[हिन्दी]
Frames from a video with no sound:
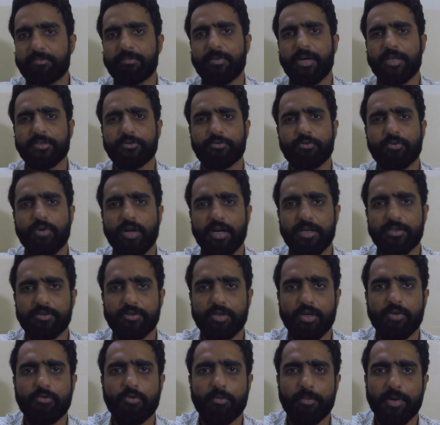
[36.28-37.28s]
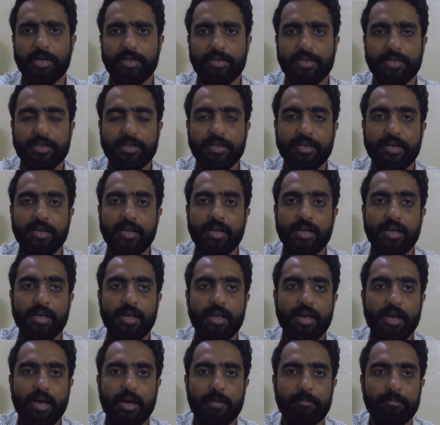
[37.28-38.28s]
पासो गाड़ी जो है वो बेहतर
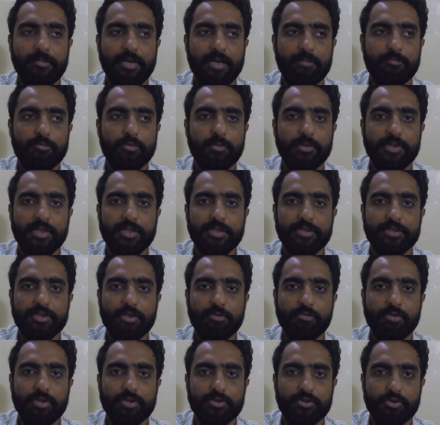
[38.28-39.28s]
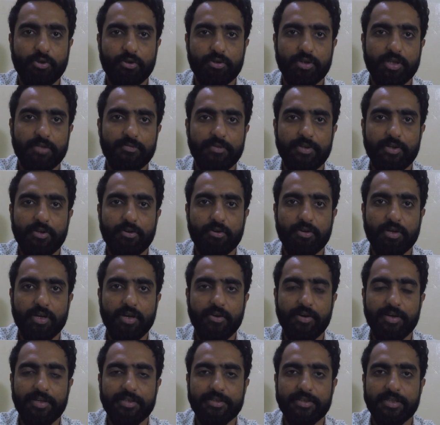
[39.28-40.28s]
है अब मैं आपको बताना चाहूँगा चौथे ब्लॉग के
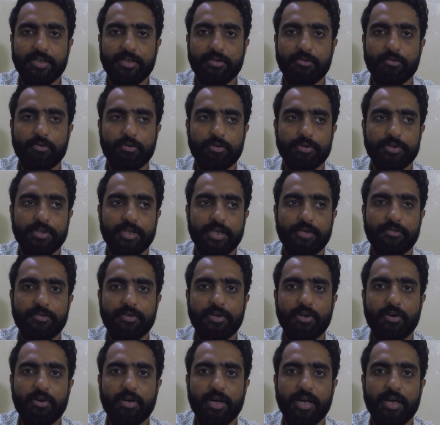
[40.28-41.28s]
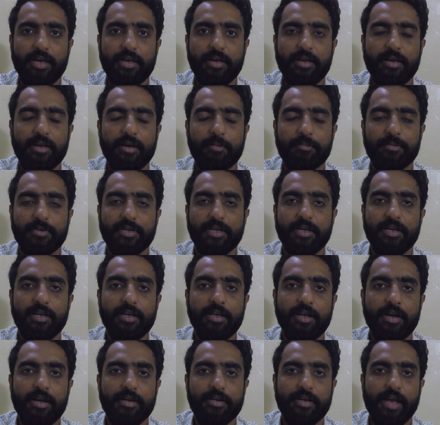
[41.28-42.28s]
हवाले से और ये ब्लॉग है अपना
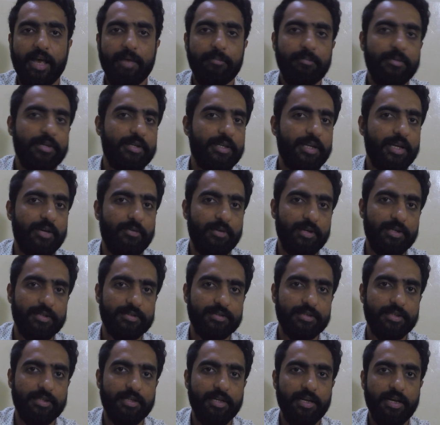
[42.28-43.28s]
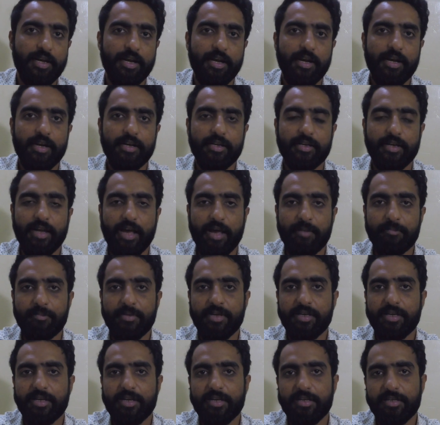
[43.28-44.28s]
टाइमिंग के हवाले से
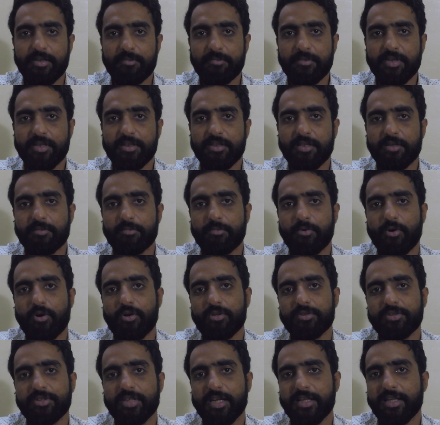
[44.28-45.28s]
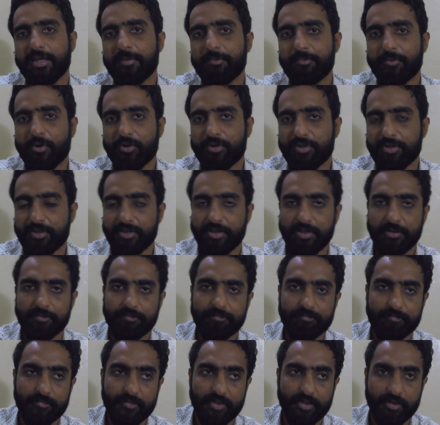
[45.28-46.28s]
टाइमिंग करीम के अंदर बहुत ज़्यादा इंपॉर्टेंट है
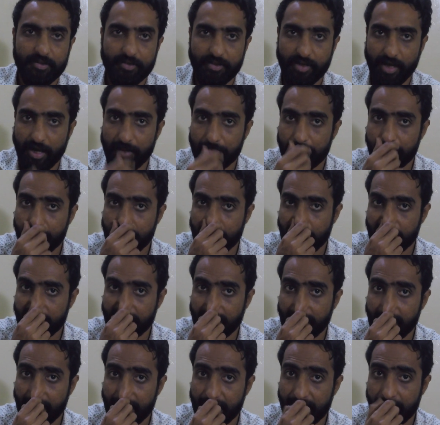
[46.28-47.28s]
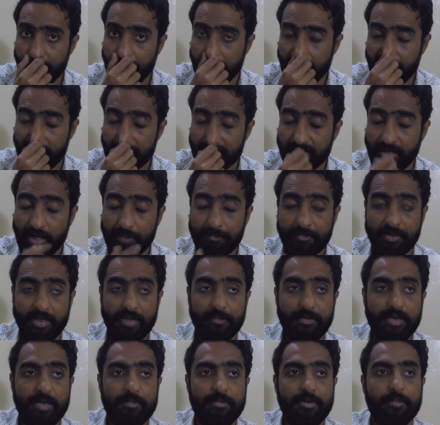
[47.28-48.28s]
टाइमिंग का क्या है टाइमिंग
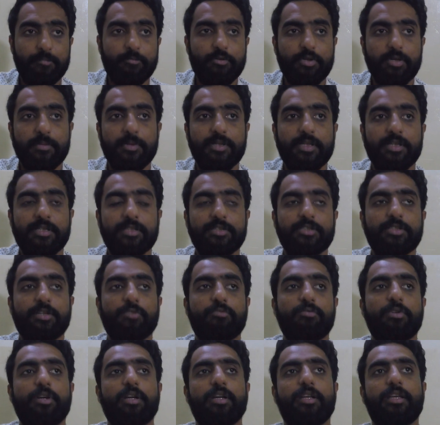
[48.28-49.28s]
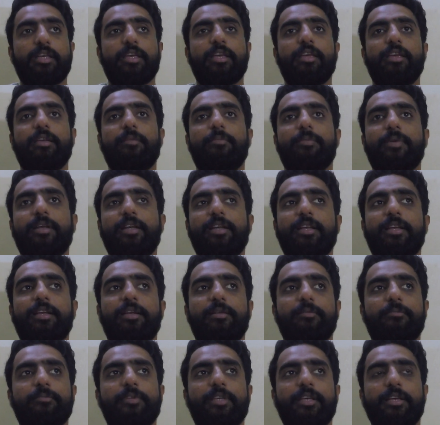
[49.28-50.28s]
के बारे में आपको ये बताना चाहूँगा कि पहले
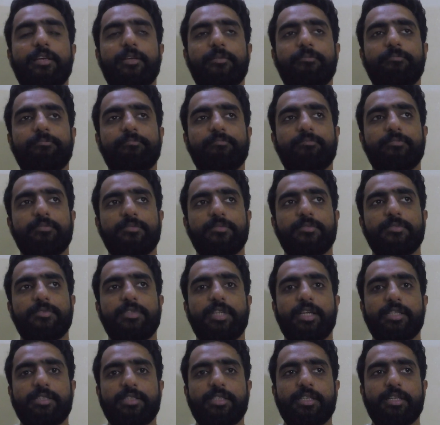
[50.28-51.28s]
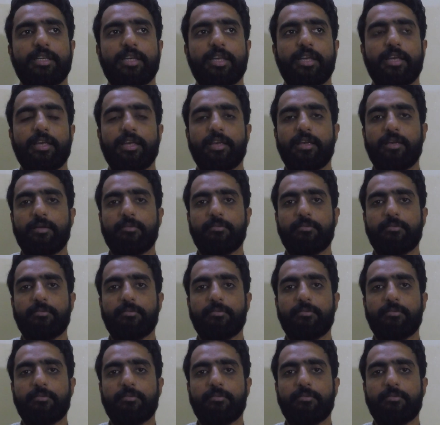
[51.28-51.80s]
के जैसे कि